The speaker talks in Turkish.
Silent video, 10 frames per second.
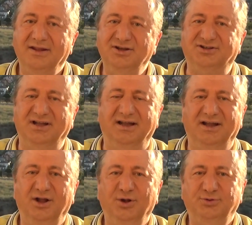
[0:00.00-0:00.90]
İşte
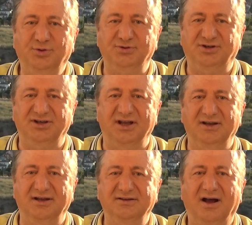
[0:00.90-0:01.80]

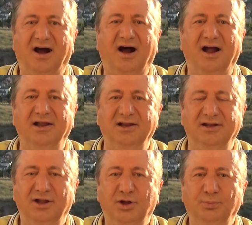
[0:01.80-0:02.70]
Türkiye'nin hali
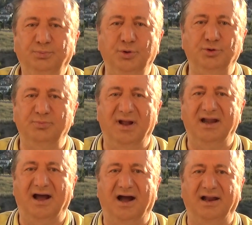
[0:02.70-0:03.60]
pür
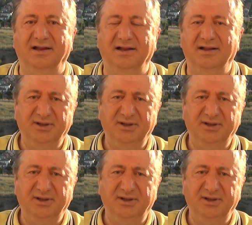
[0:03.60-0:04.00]
melali.